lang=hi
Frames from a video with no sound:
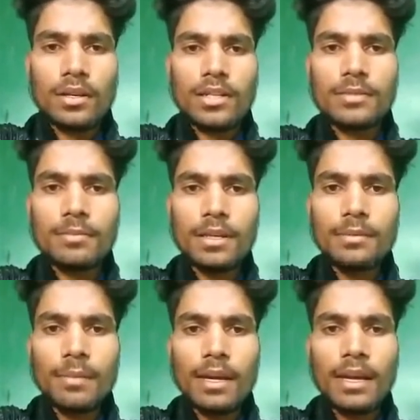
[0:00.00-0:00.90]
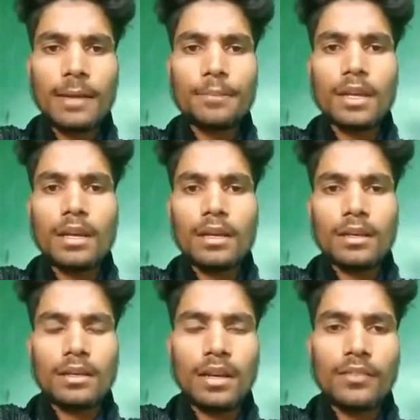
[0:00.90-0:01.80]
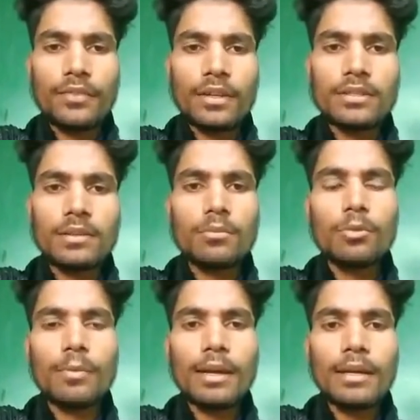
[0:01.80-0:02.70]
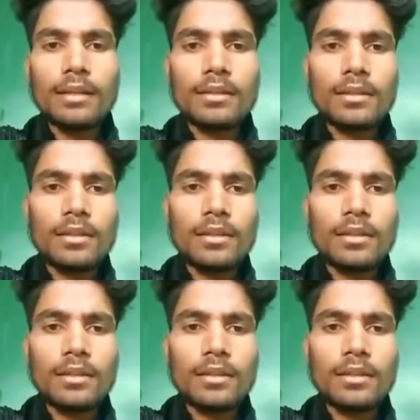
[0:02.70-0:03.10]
कश्मीर में है या फिर जम्मू में